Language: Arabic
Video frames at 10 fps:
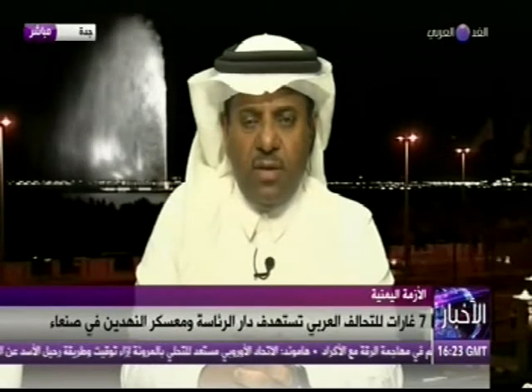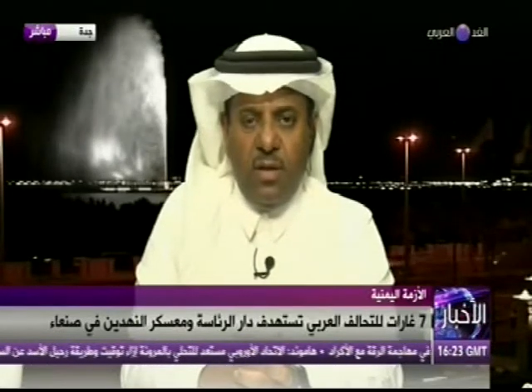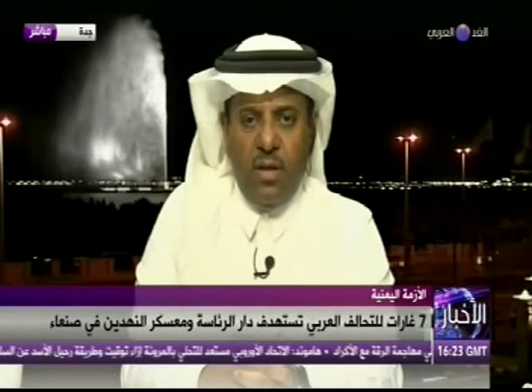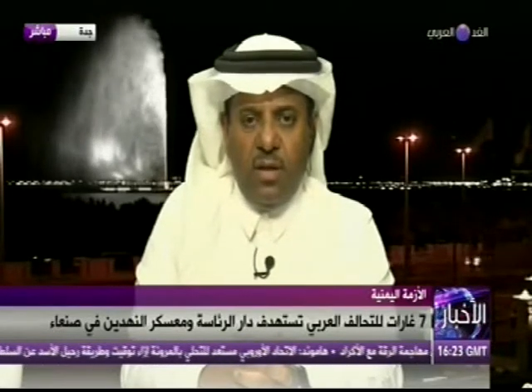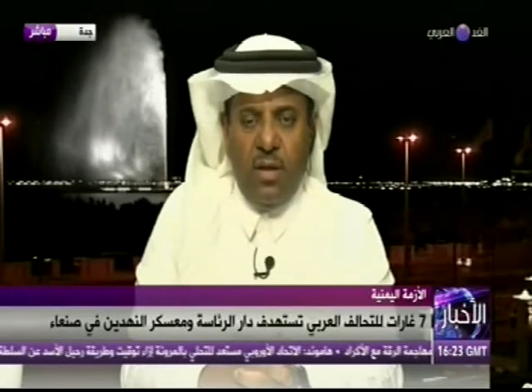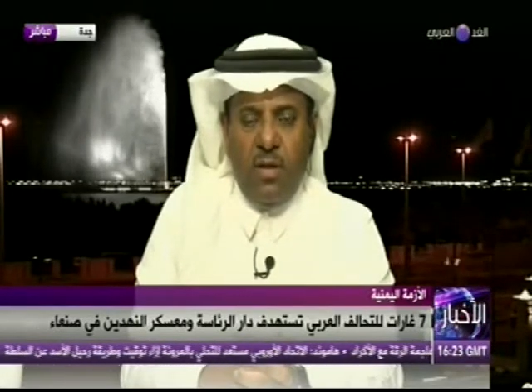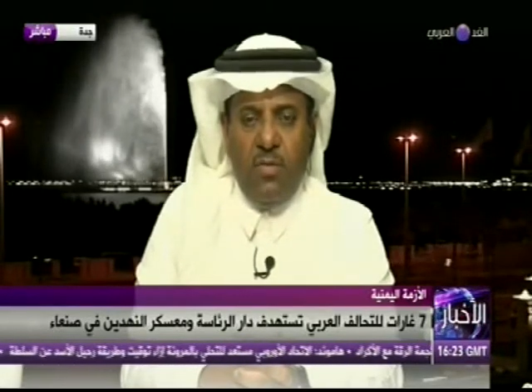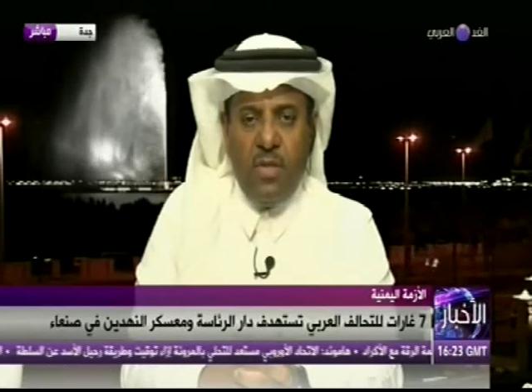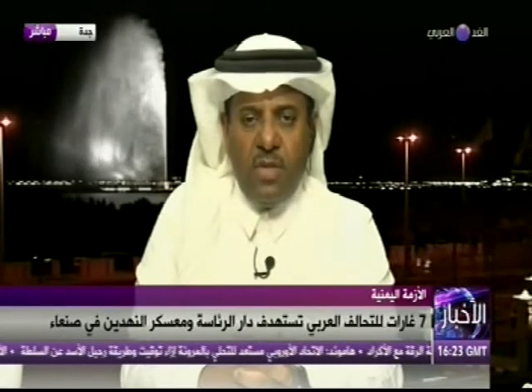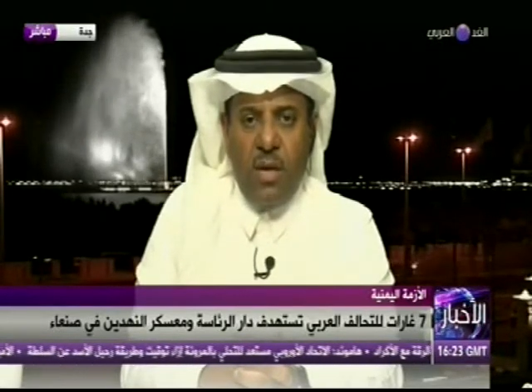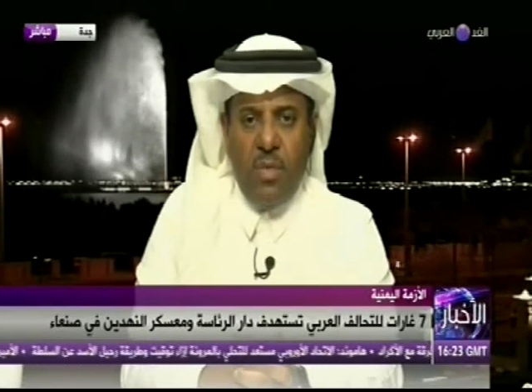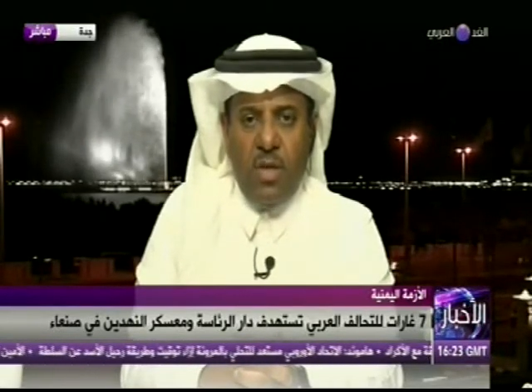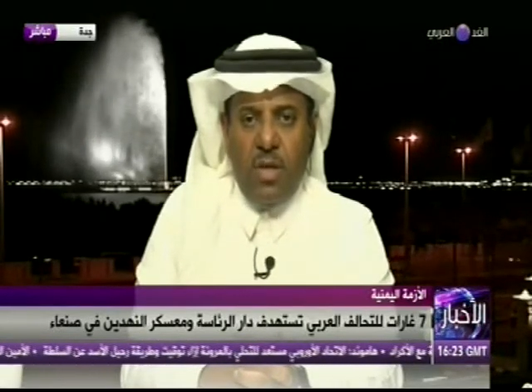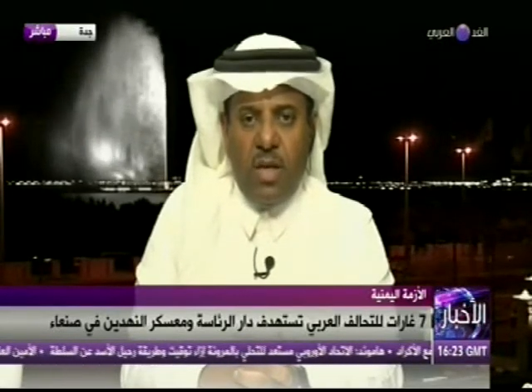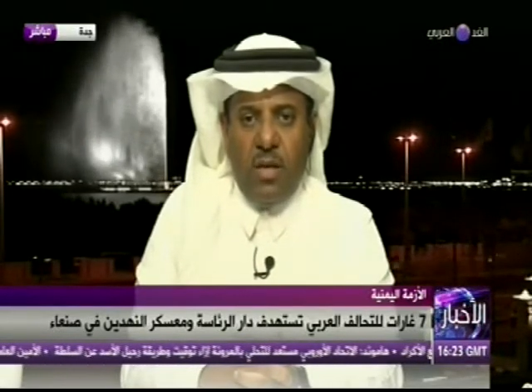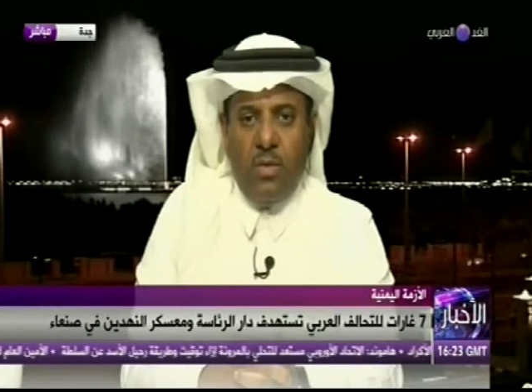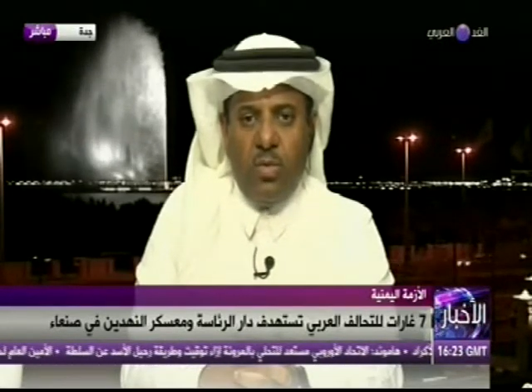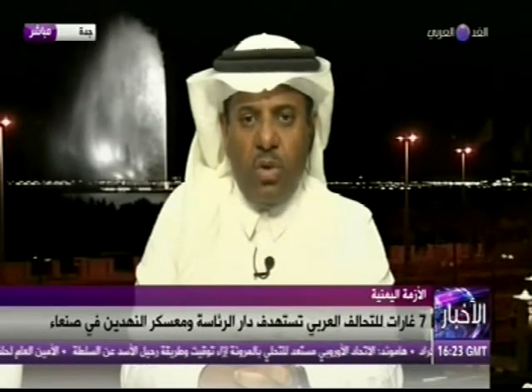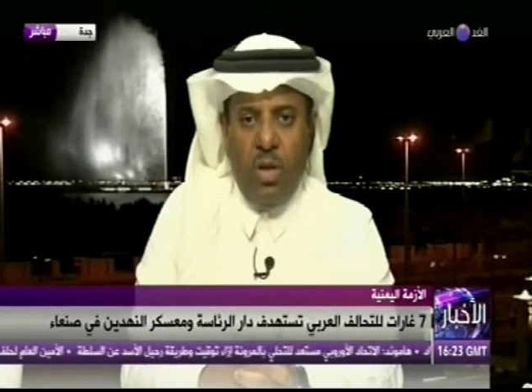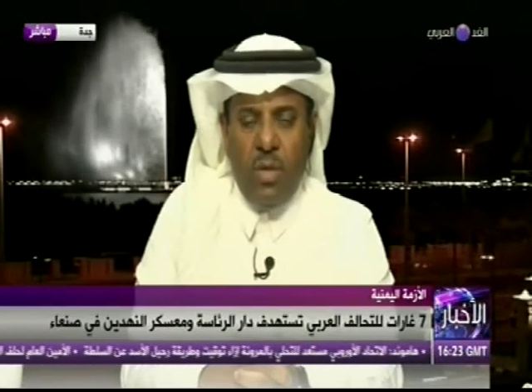آه، في السابق كان
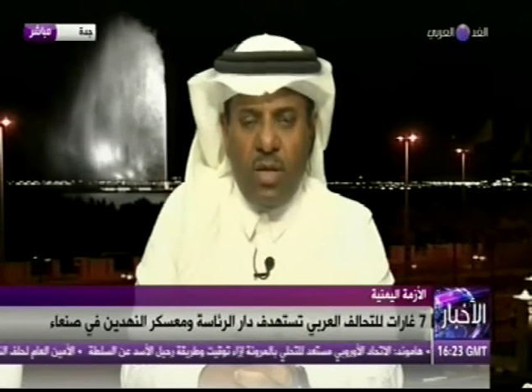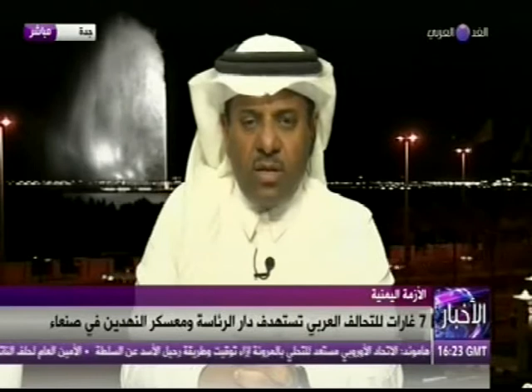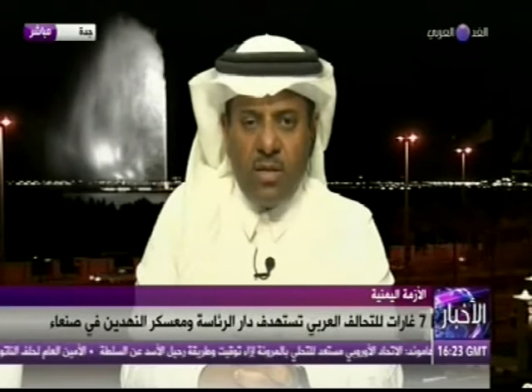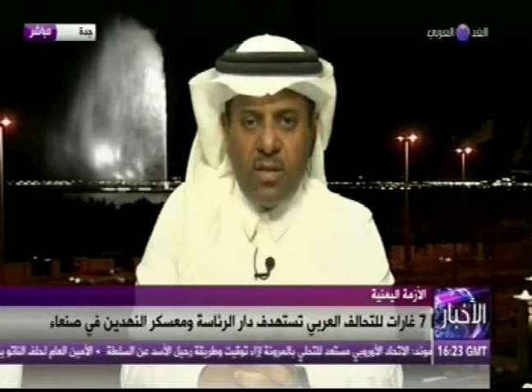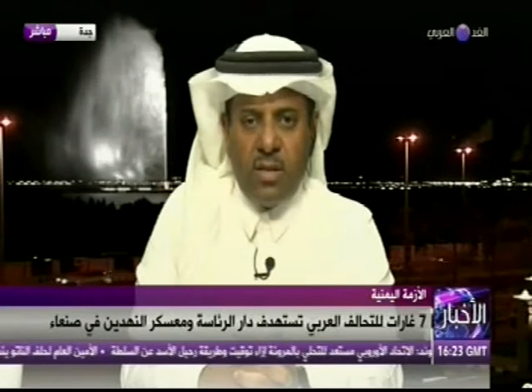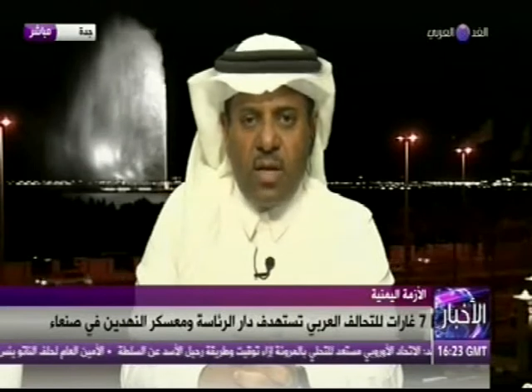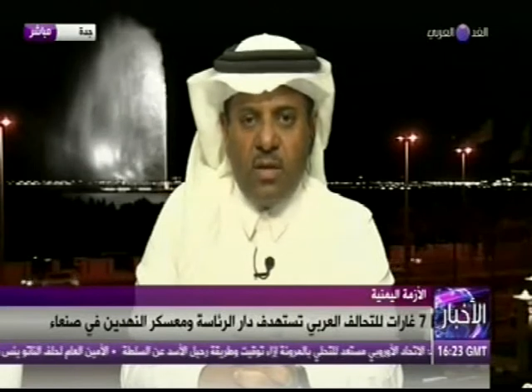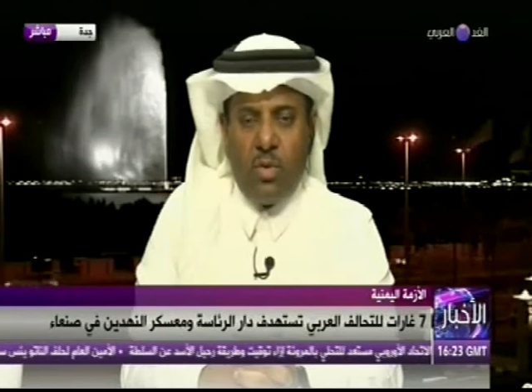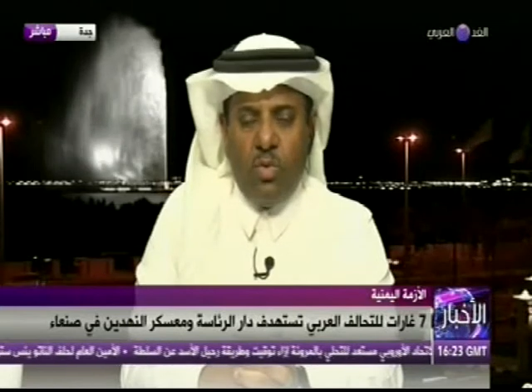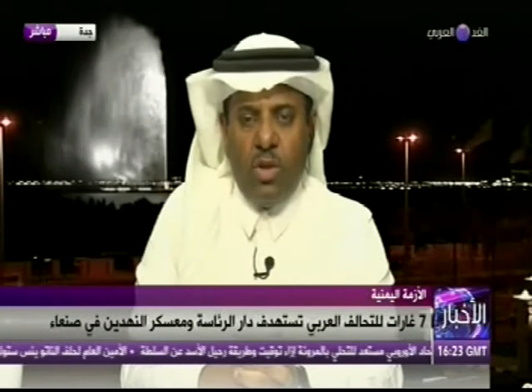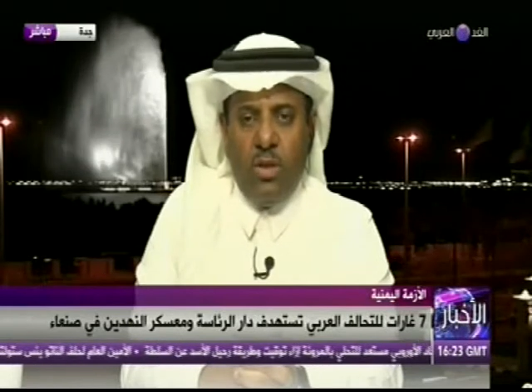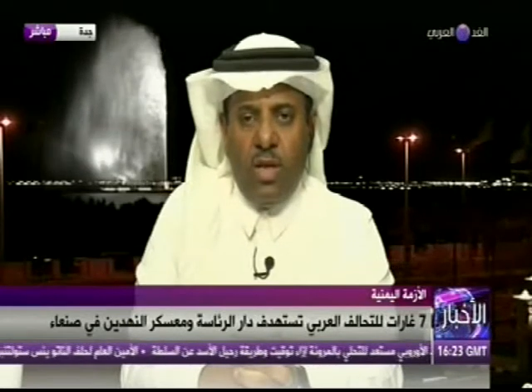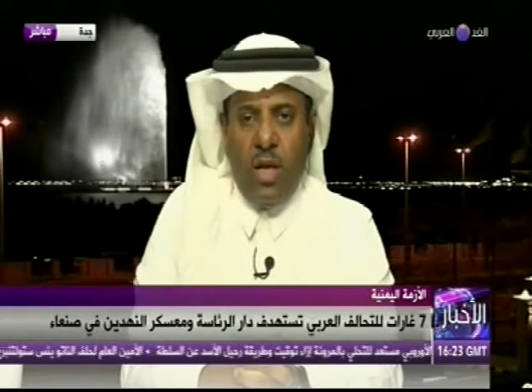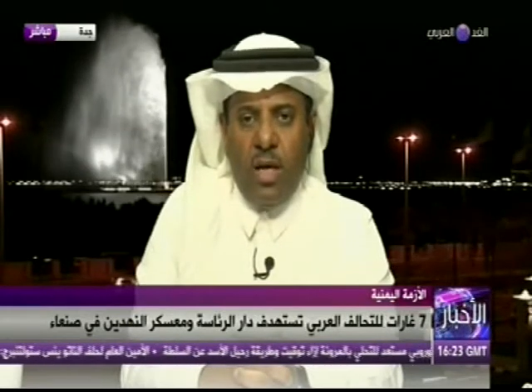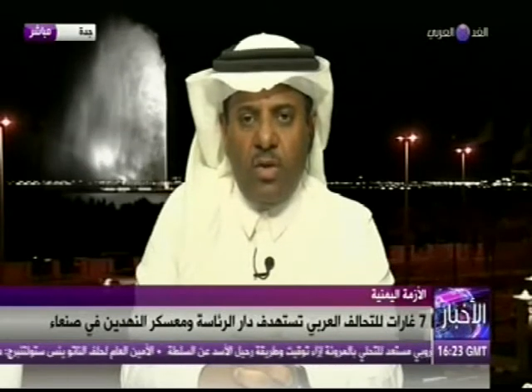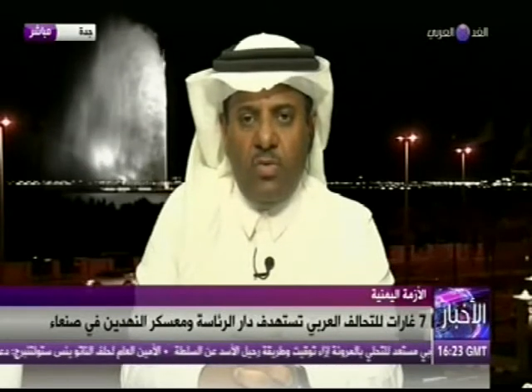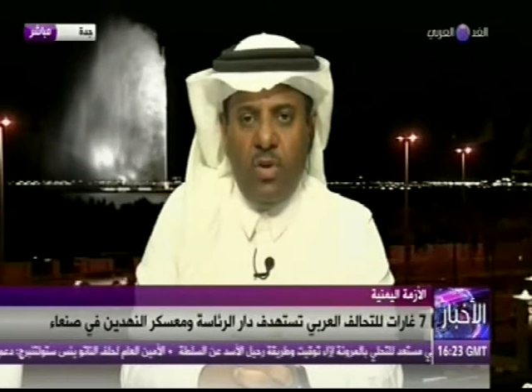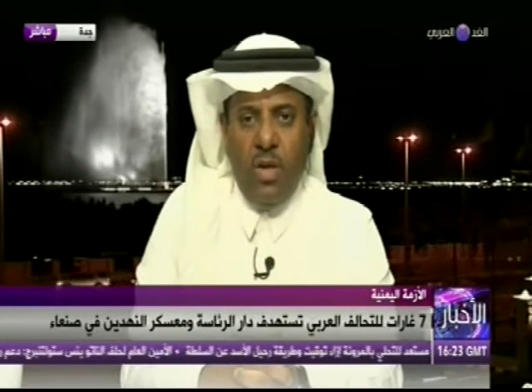كلما استطاعت قوات التحالف